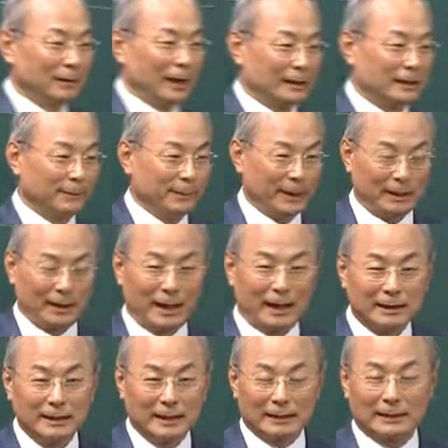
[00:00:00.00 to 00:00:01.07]
아침에
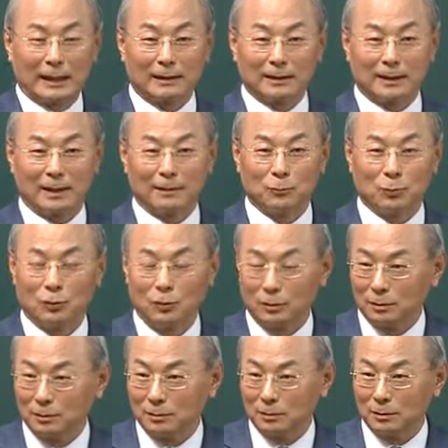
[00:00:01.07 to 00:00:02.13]
아니나 다를까
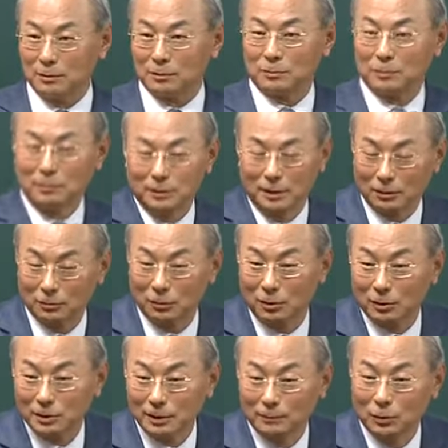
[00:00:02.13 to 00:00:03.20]
문을 쑥
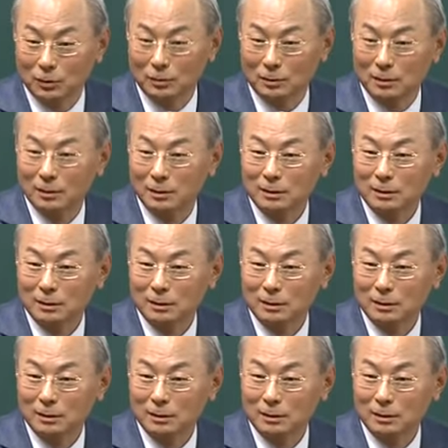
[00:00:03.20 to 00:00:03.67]
열고 신문